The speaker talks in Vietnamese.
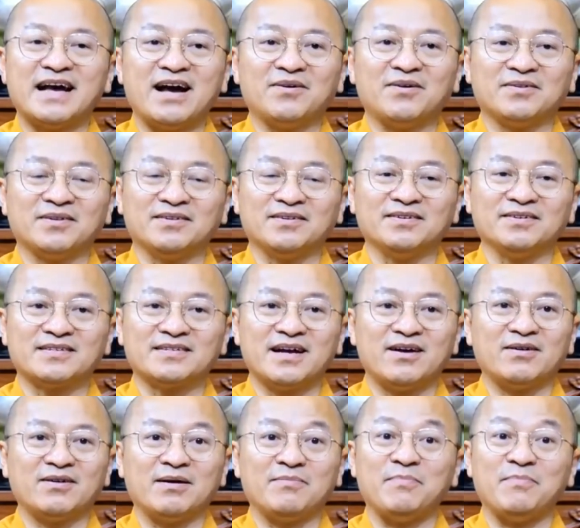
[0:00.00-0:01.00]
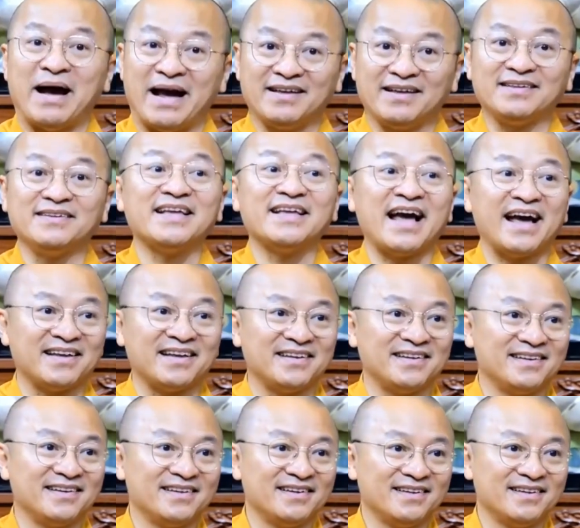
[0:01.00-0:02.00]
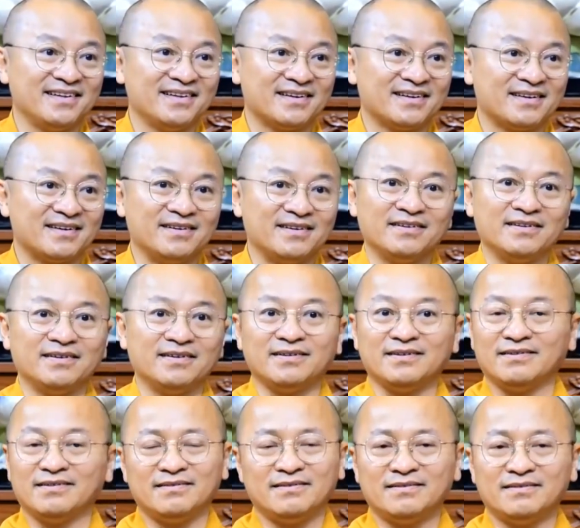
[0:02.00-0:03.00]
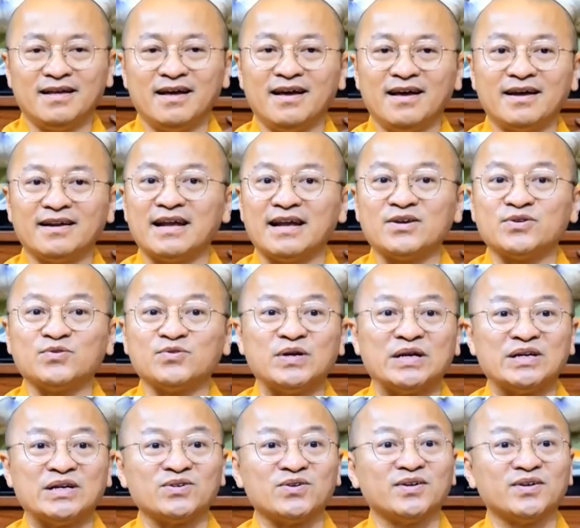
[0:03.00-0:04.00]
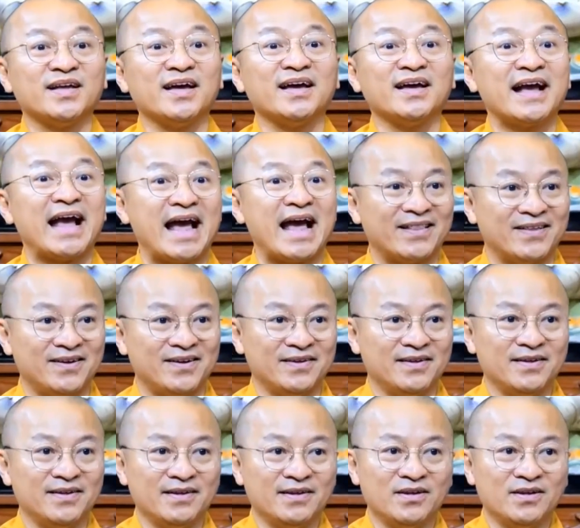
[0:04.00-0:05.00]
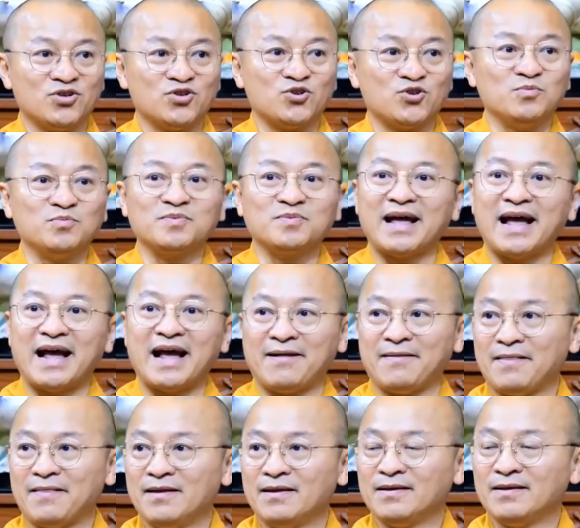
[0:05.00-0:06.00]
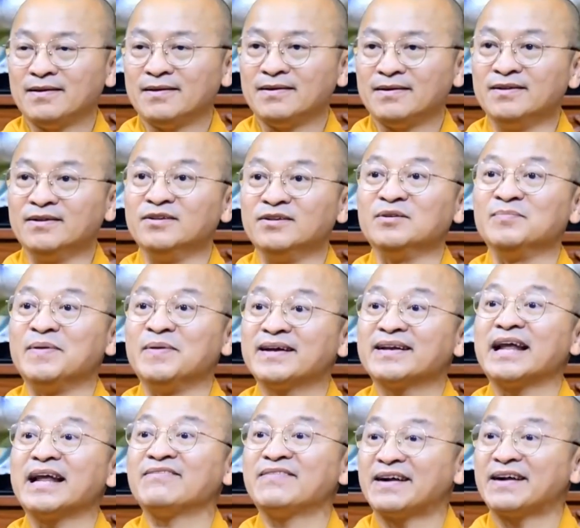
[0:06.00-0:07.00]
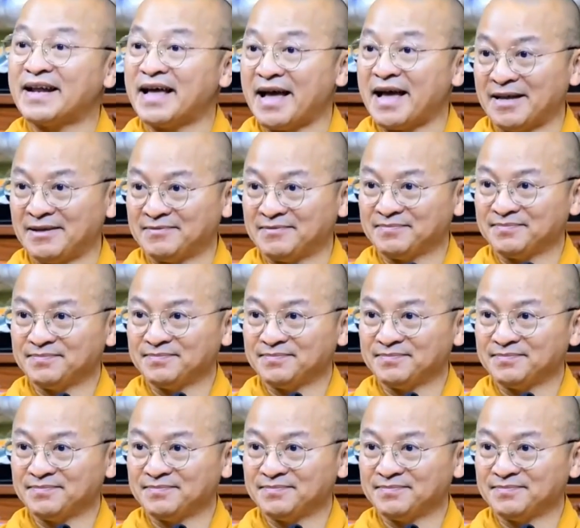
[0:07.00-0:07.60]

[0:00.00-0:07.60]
sao thì người sau làm bậy như vậy. Cứ thế hệ này truyền cho thế hệ khác thôi. Chúng ta lười biếng đặt vấn đề,